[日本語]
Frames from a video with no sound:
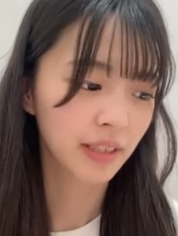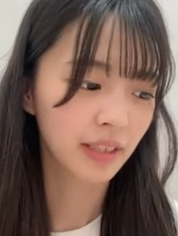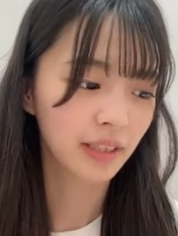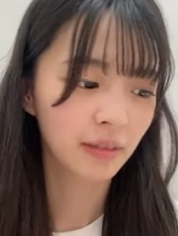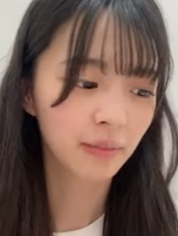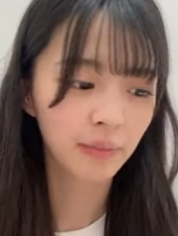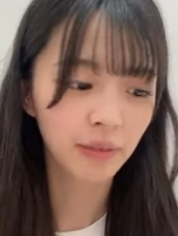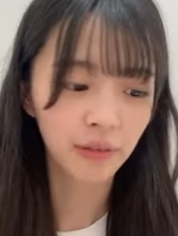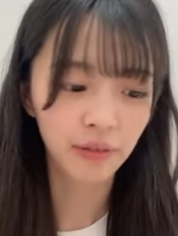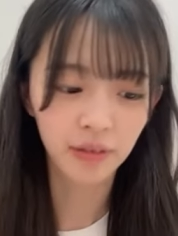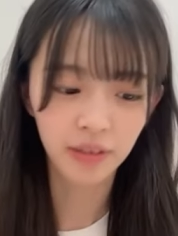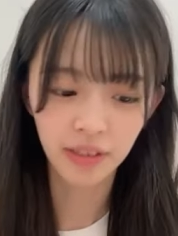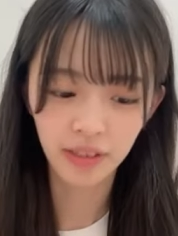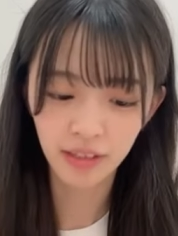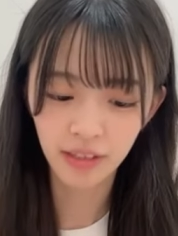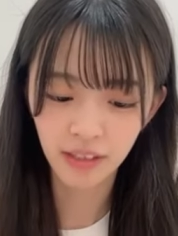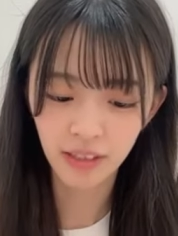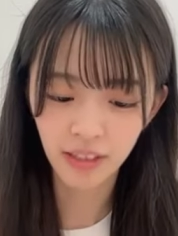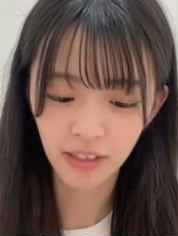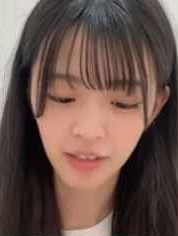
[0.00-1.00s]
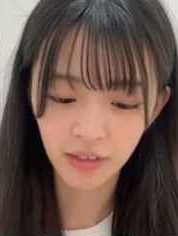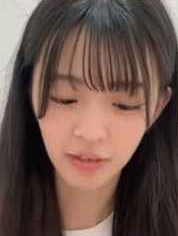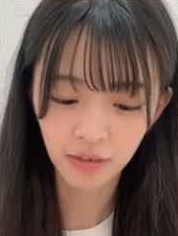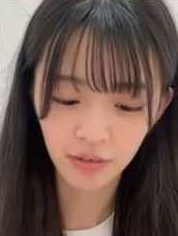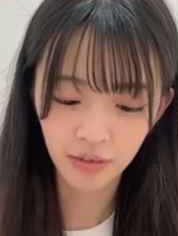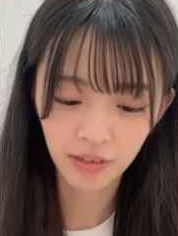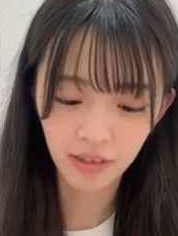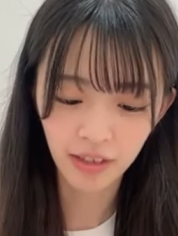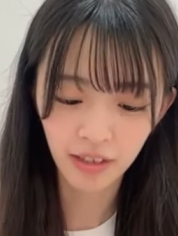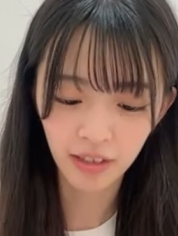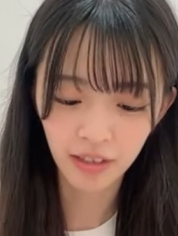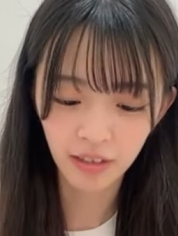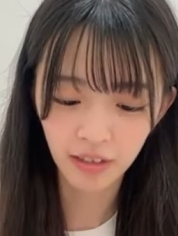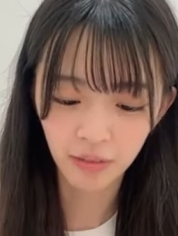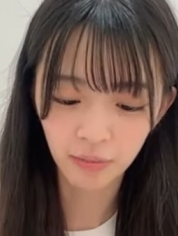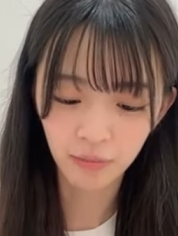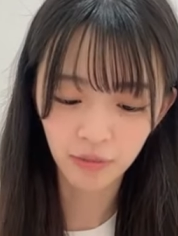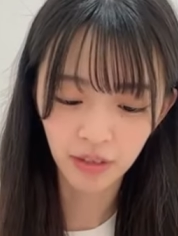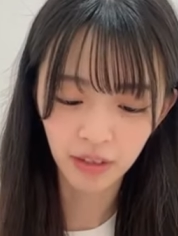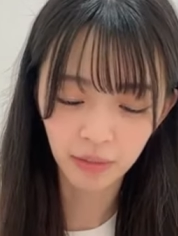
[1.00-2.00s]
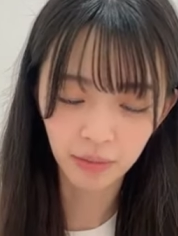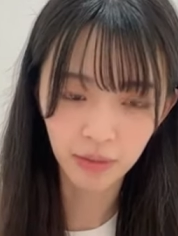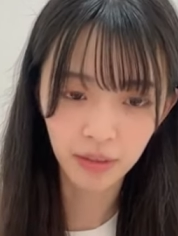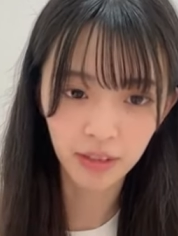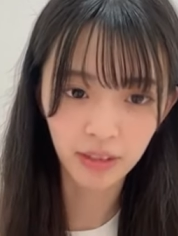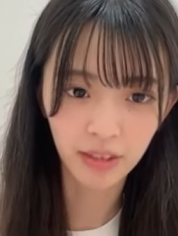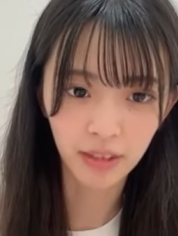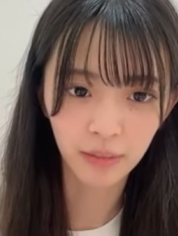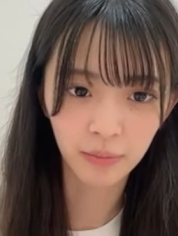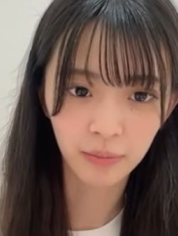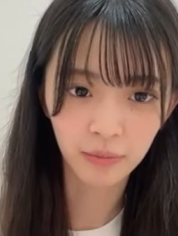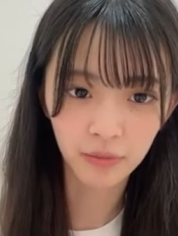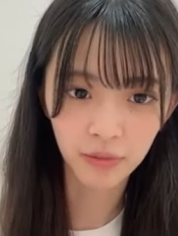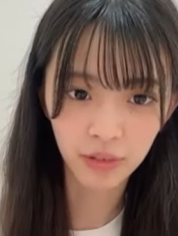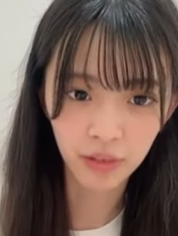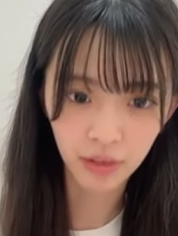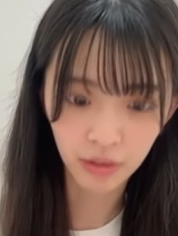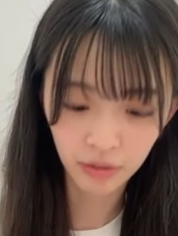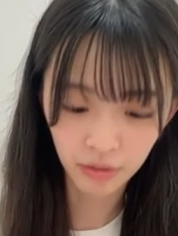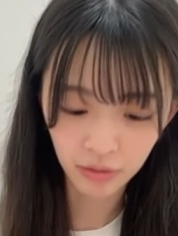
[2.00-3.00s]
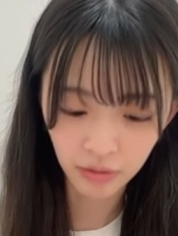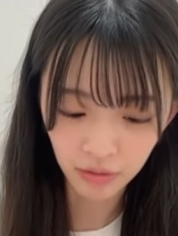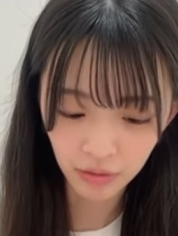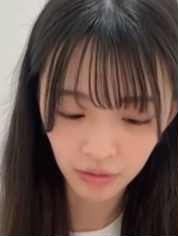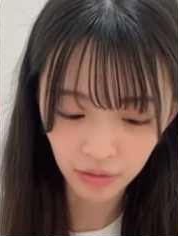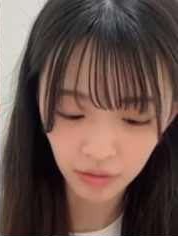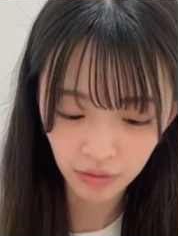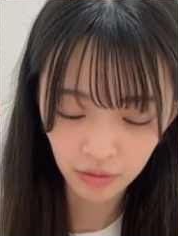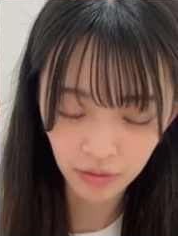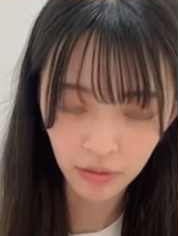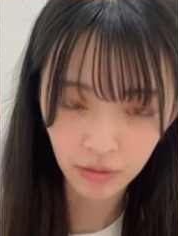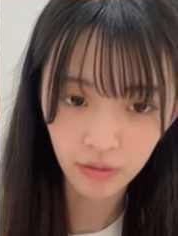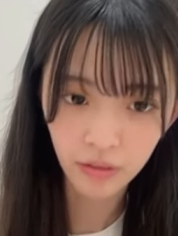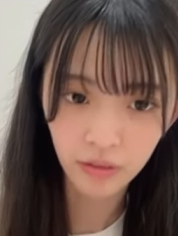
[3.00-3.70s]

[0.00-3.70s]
めっちゃみおちに練習付き合ってもらいましたもう超